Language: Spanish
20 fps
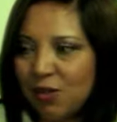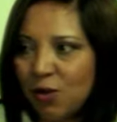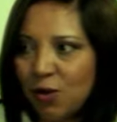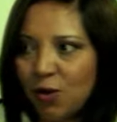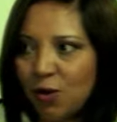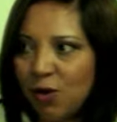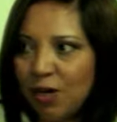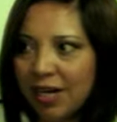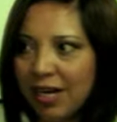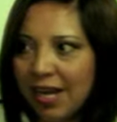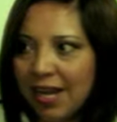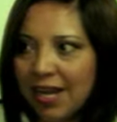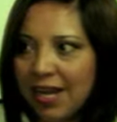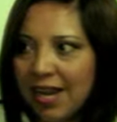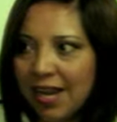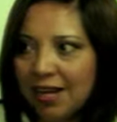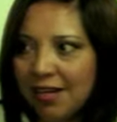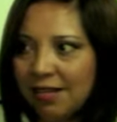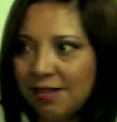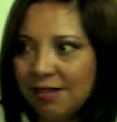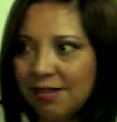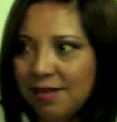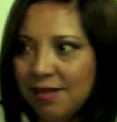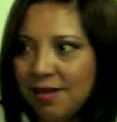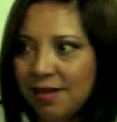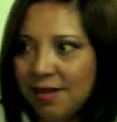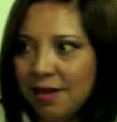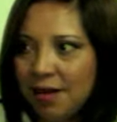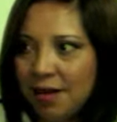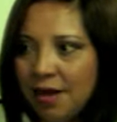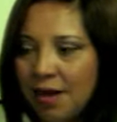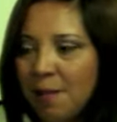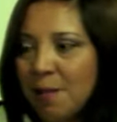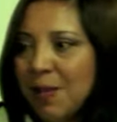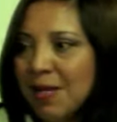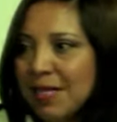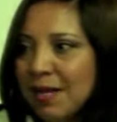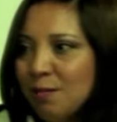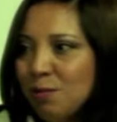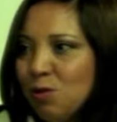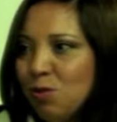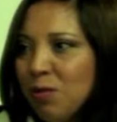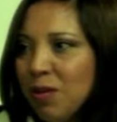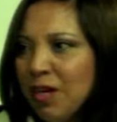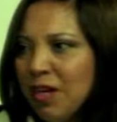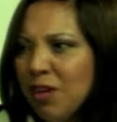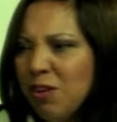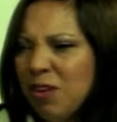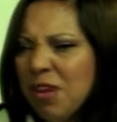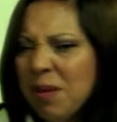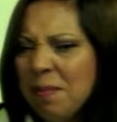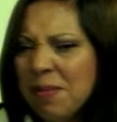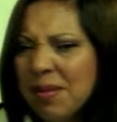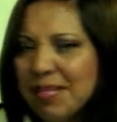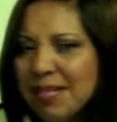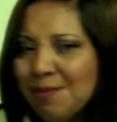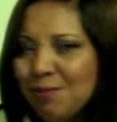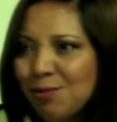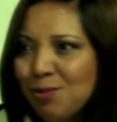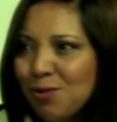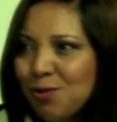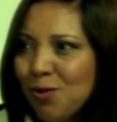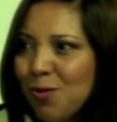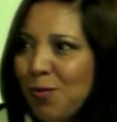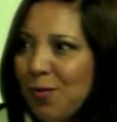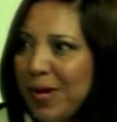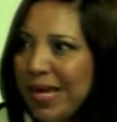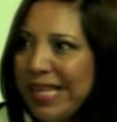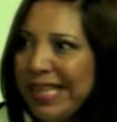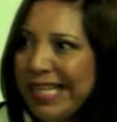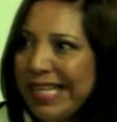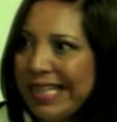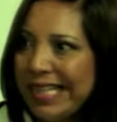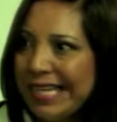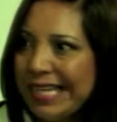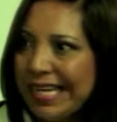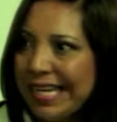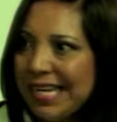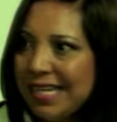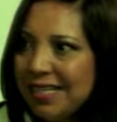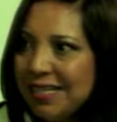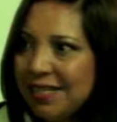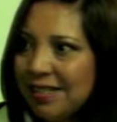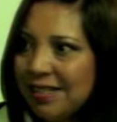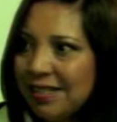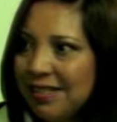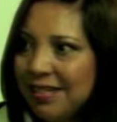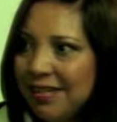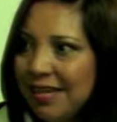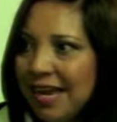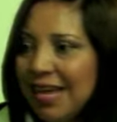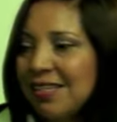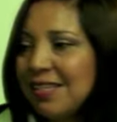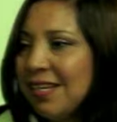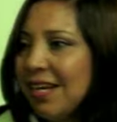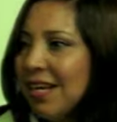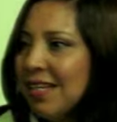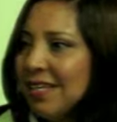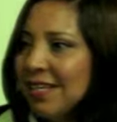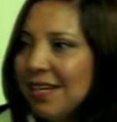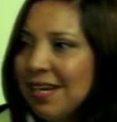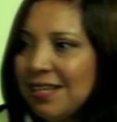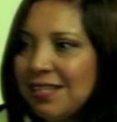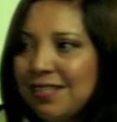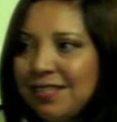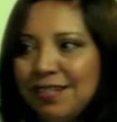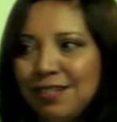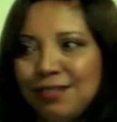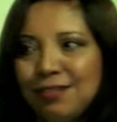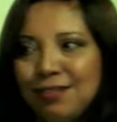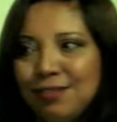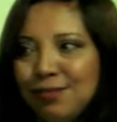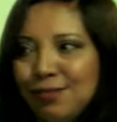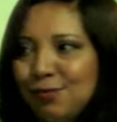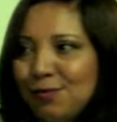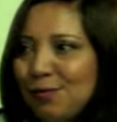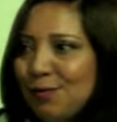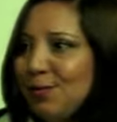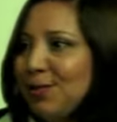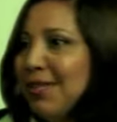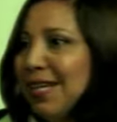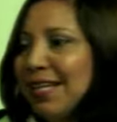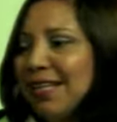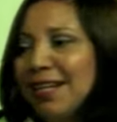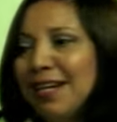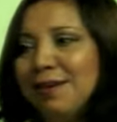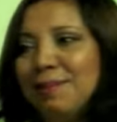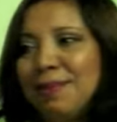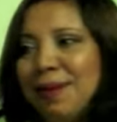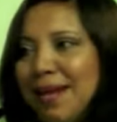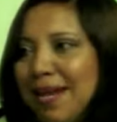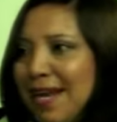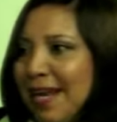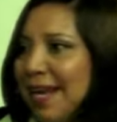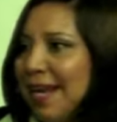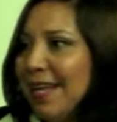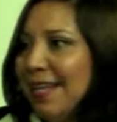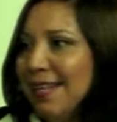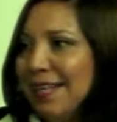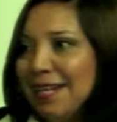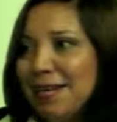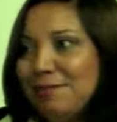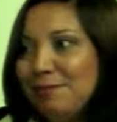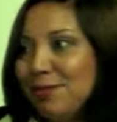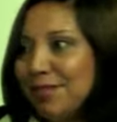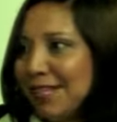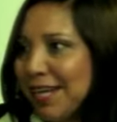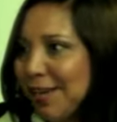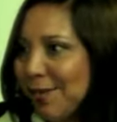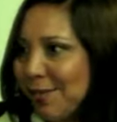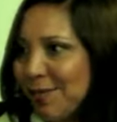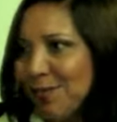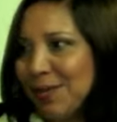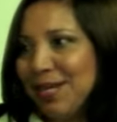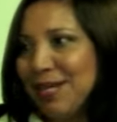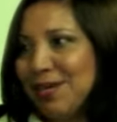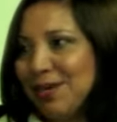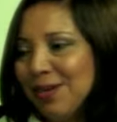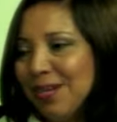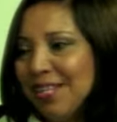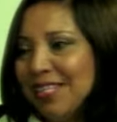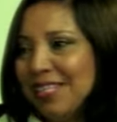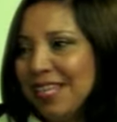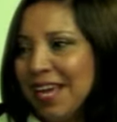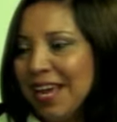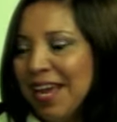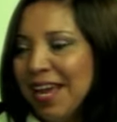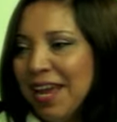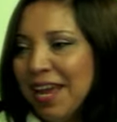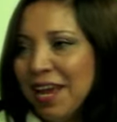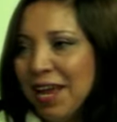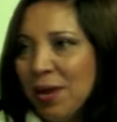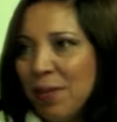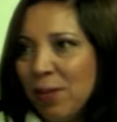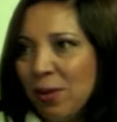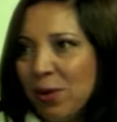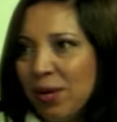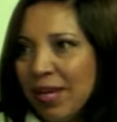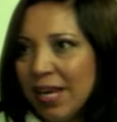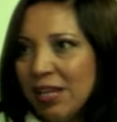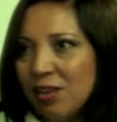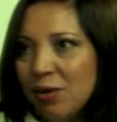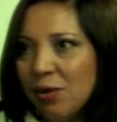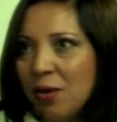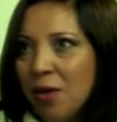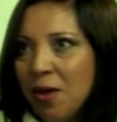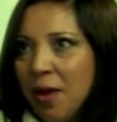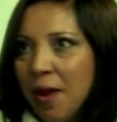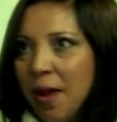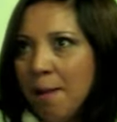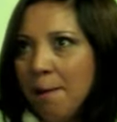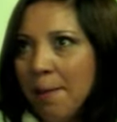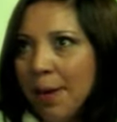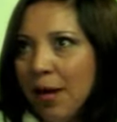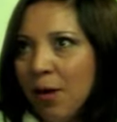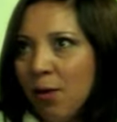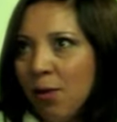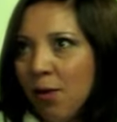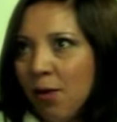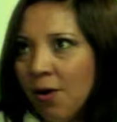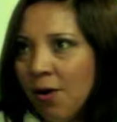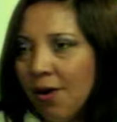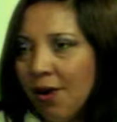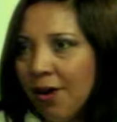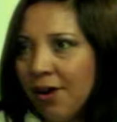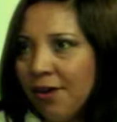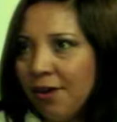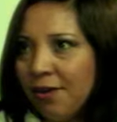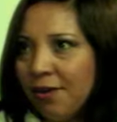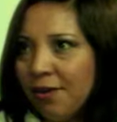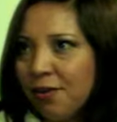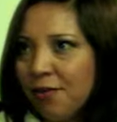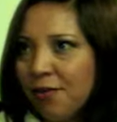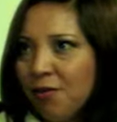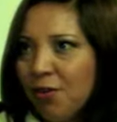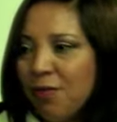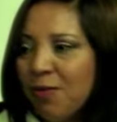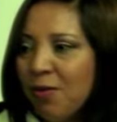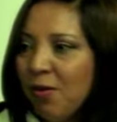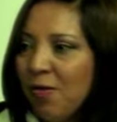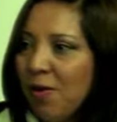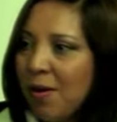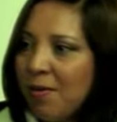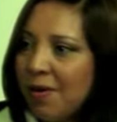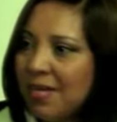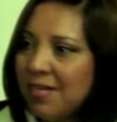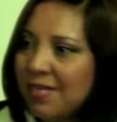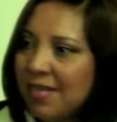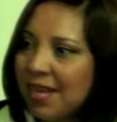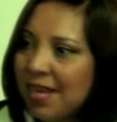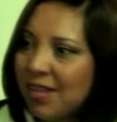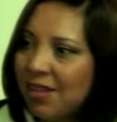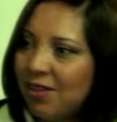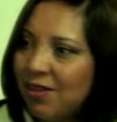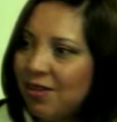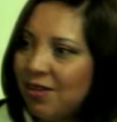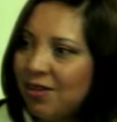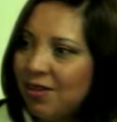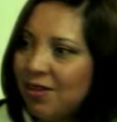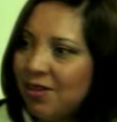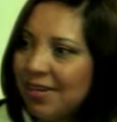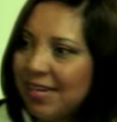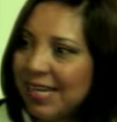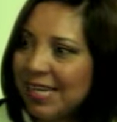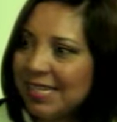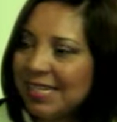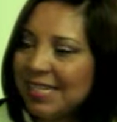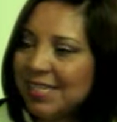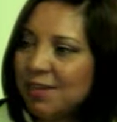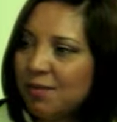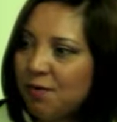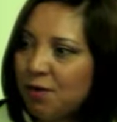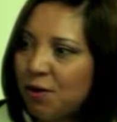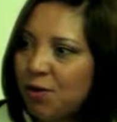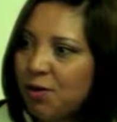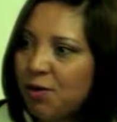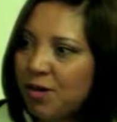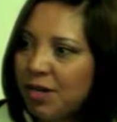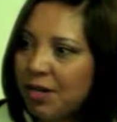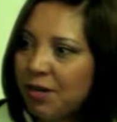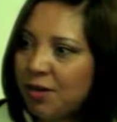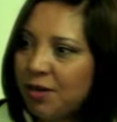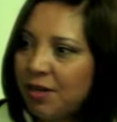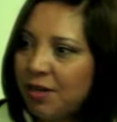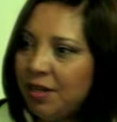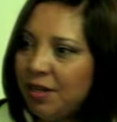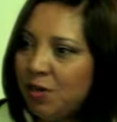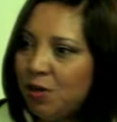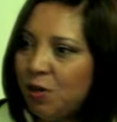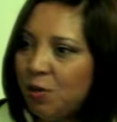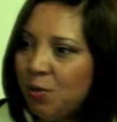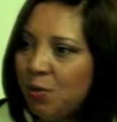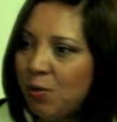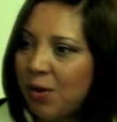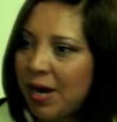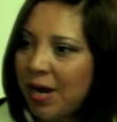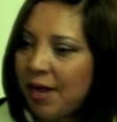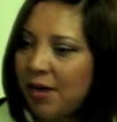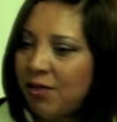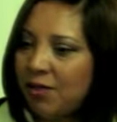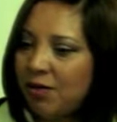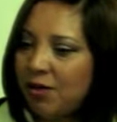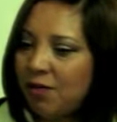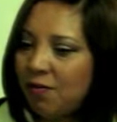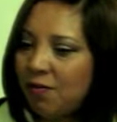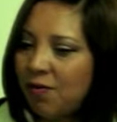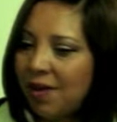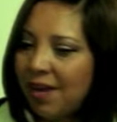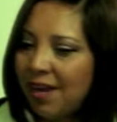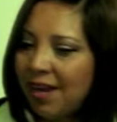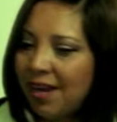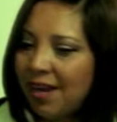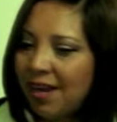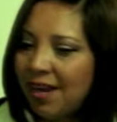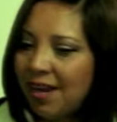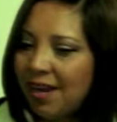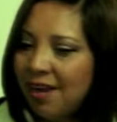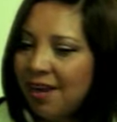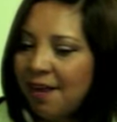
no lo creían. Empezamos, creo que empezamos con 23 y así casi casi los fuimos a traer. Vengan, tenemos que cumplir con este proyecto, pero conforme fue avanzando, este se fueron incorporando y fue